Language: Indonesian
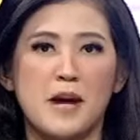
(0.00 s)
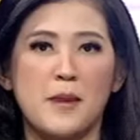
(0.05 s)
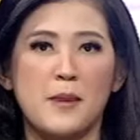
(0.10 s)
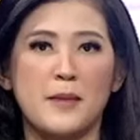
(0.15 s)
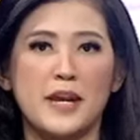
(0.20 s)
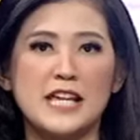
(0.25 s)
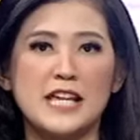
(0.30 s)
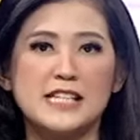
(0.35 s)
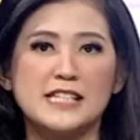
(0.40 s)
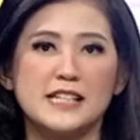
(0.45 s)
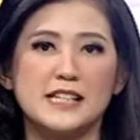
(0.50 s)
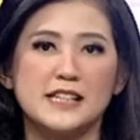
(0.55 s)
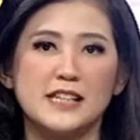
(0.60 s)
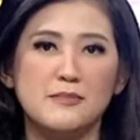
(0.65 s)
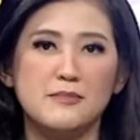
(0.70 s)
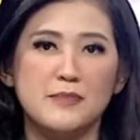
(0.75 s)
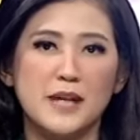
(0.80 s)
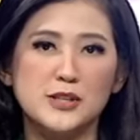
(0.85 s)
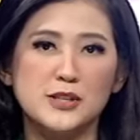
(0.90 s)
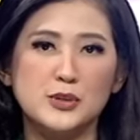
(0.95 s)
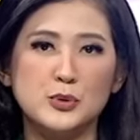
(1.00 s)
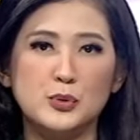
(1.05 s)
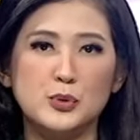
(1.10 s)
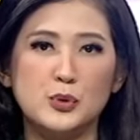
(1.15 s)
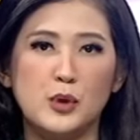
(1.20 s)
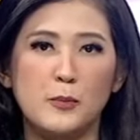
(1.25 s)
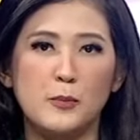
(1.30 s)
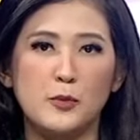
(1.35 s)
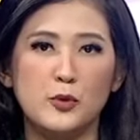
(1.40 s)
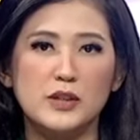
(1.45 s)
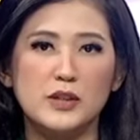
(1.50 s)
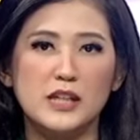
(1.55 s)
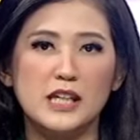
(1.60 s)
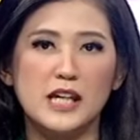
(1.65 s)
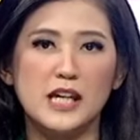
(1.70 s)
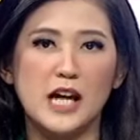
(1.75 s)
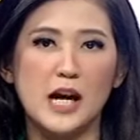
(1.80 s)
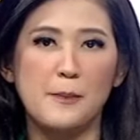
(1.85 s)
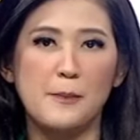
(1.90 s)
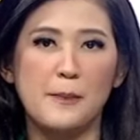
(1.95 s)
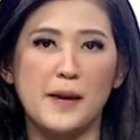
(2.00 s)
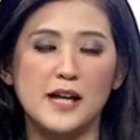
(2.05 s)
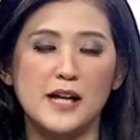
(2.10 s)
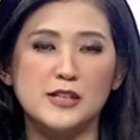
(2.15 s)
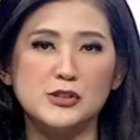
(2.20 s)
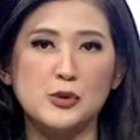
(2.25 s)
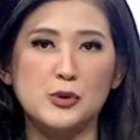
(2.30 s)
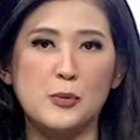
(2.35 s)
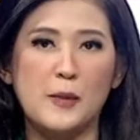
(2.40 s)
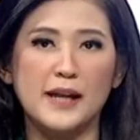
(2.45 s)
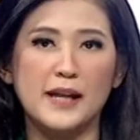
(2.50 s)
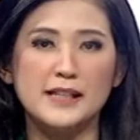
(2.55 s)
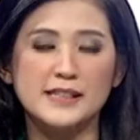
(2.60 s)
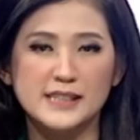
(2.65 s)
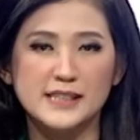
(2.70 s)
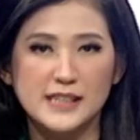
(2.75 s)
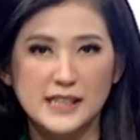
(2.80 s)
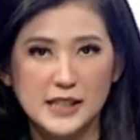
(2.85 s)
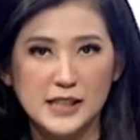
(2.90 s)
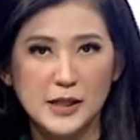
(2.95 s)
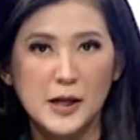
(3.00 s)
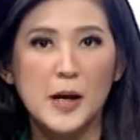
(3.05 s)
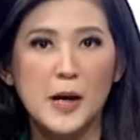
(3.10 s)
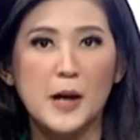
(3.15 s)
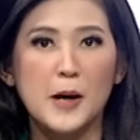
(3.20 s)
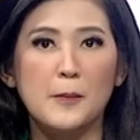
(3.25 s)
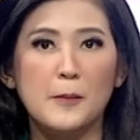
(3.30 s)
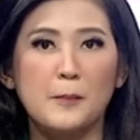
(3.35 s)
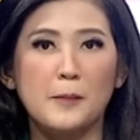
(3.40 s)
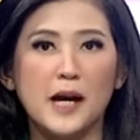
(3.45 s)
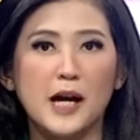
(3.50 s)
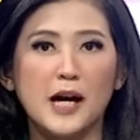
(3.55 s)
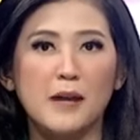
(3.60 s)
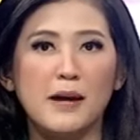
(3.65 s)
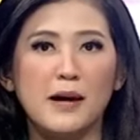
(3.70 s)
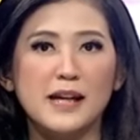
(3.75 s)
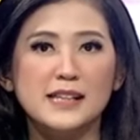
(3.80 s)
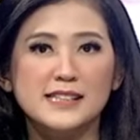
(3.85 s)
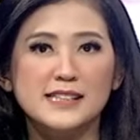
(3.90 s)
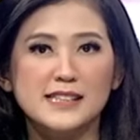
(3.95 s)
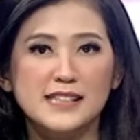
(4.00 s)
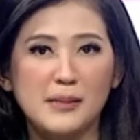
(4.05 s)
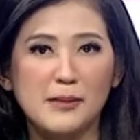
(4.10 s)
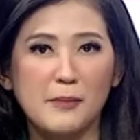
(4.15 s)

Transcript: manajer Timnas U23 Pak Sumarji. Pak Marji, apa